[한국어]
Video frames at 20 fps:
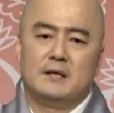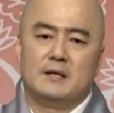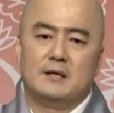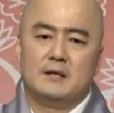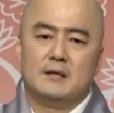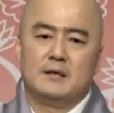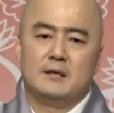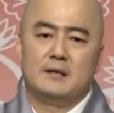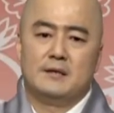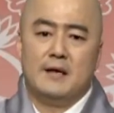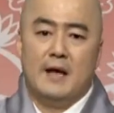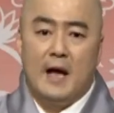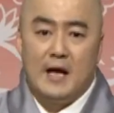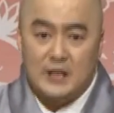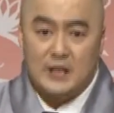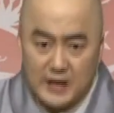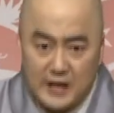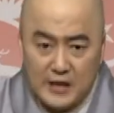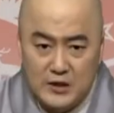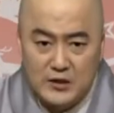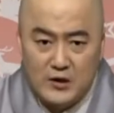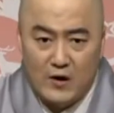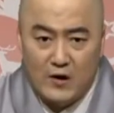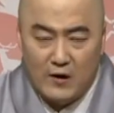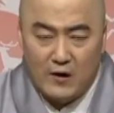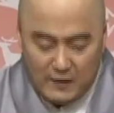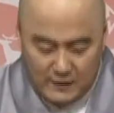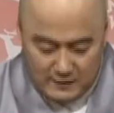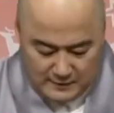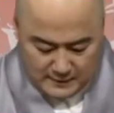네.
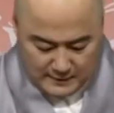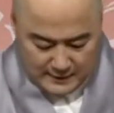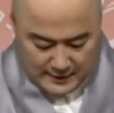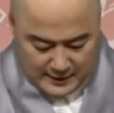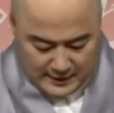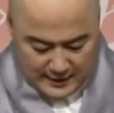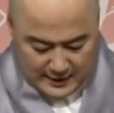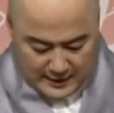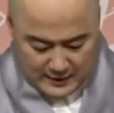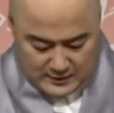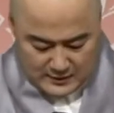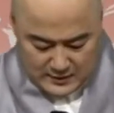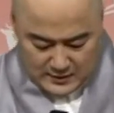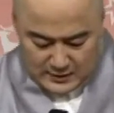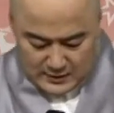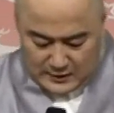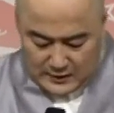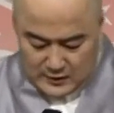아시겠죠? 네. 예.